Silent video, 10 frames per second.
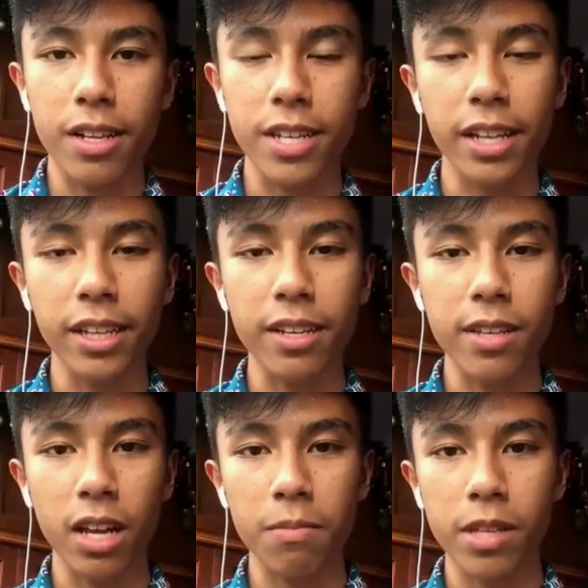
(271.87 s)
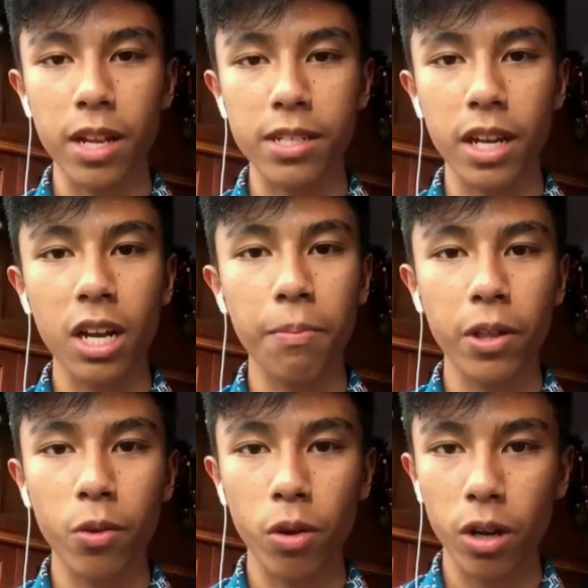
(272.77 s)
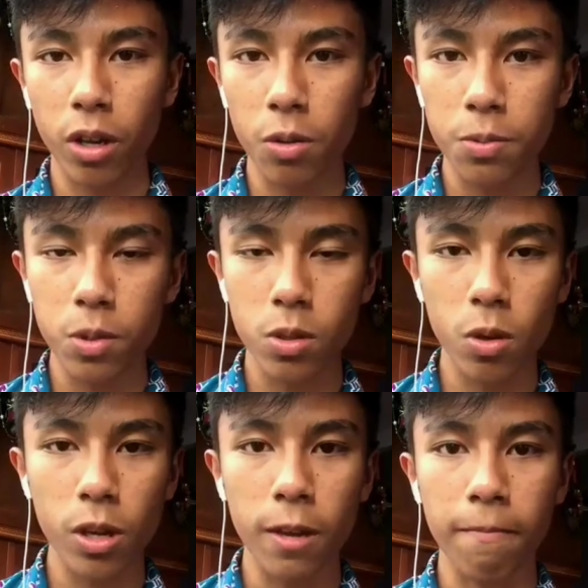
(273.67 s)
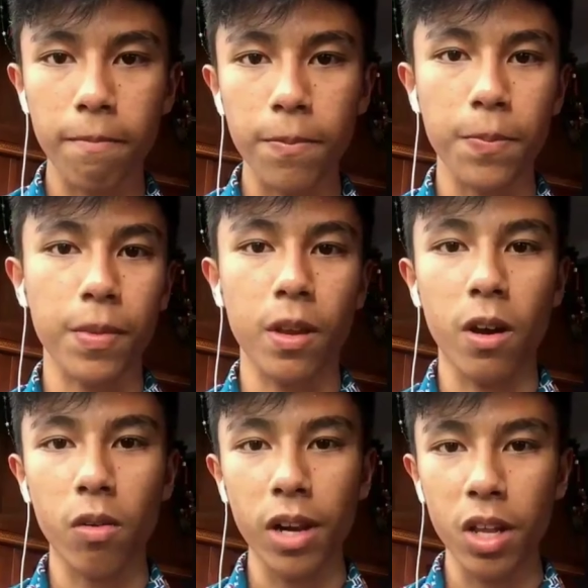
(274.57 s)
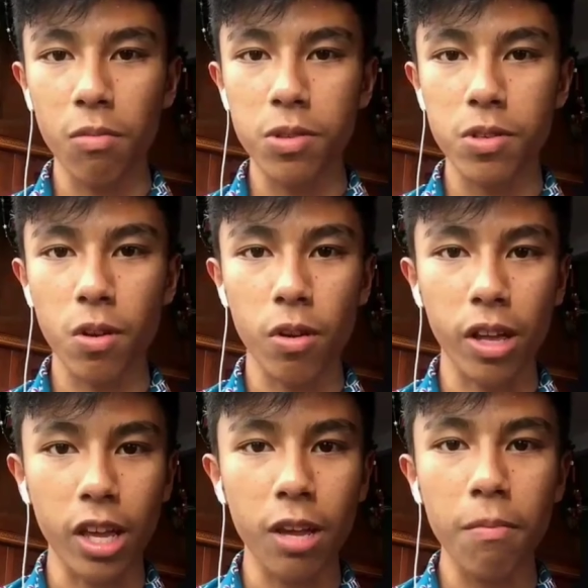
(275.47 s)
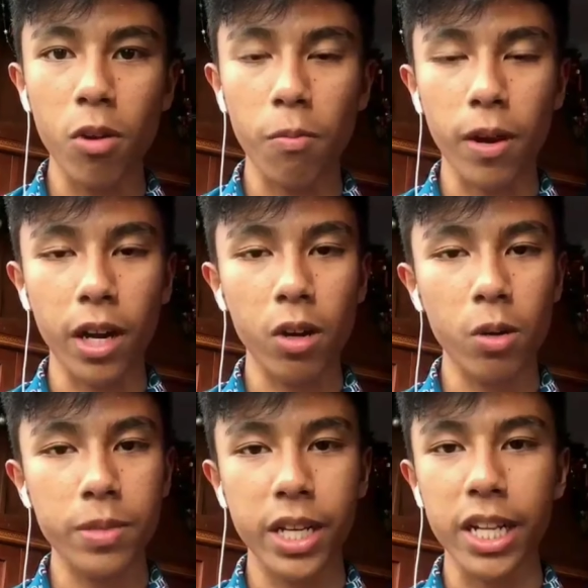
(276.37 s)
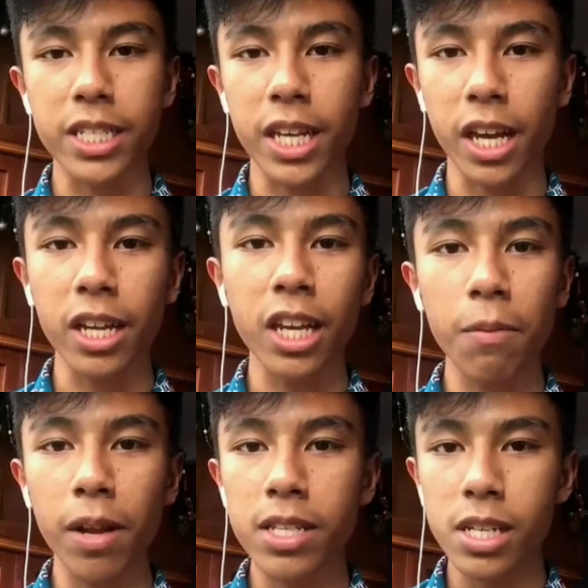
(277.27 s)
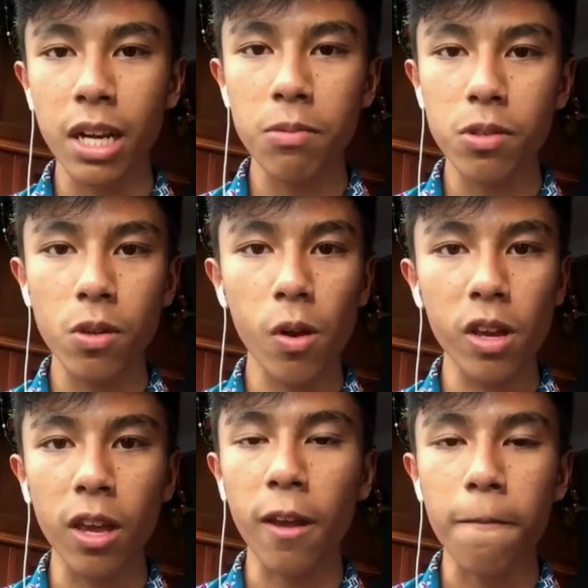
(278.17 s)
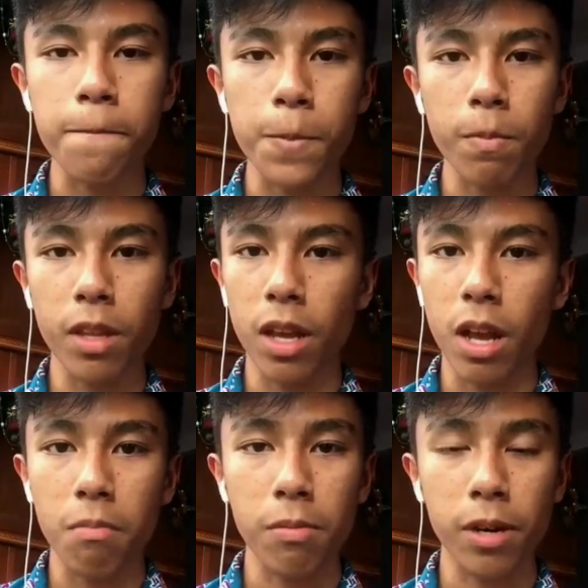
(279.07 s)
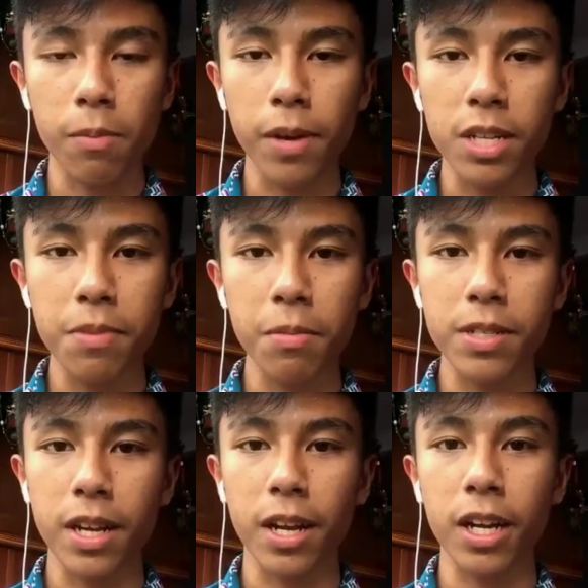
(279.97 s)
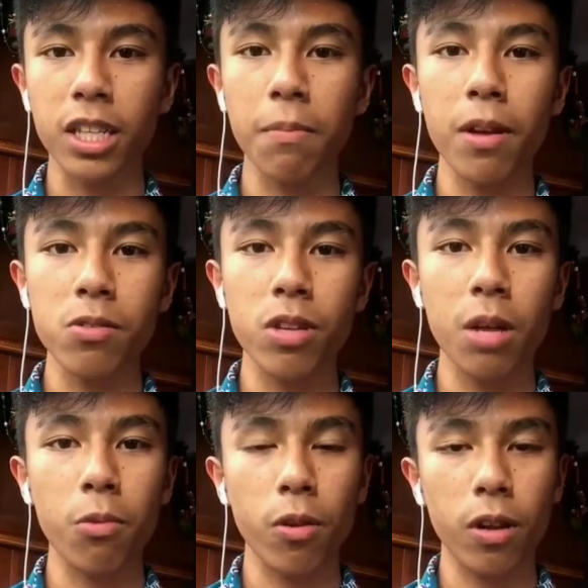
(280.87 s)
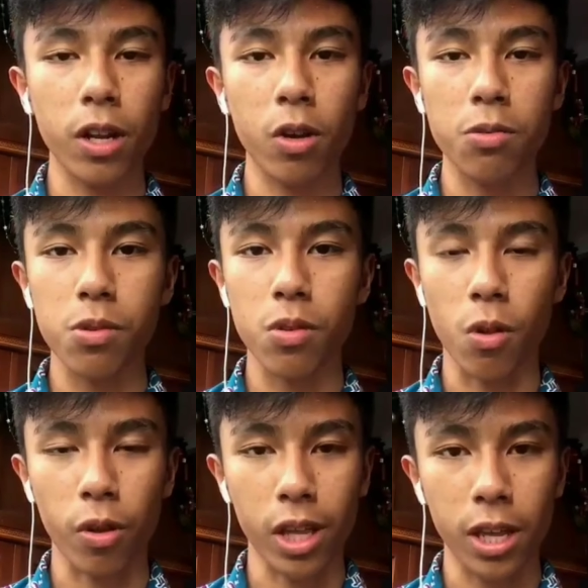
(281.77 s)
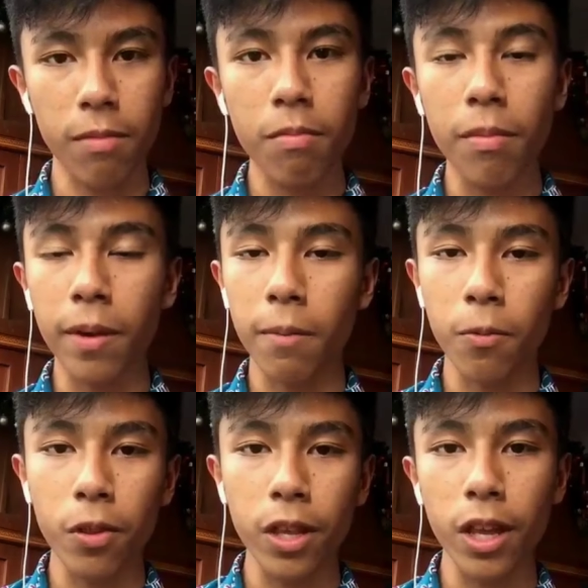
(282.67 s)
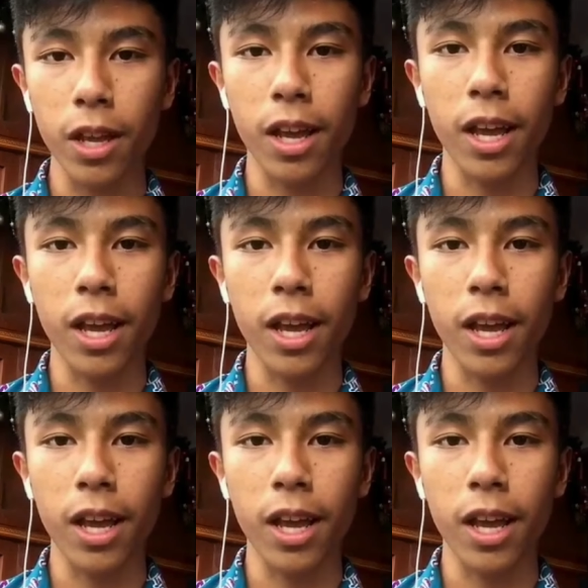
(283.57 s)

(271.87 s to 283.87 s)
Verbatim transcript: Saat ini saya akan menjelaskan apa itu ruang lingkup sosiologi. Ruang lingkup sosiologi merupakan objek kajian yang dipelajari dalam sosiologi. Beberapa aspek masyarakat yang masuk dalam ruang lingkup sosiologi meliputi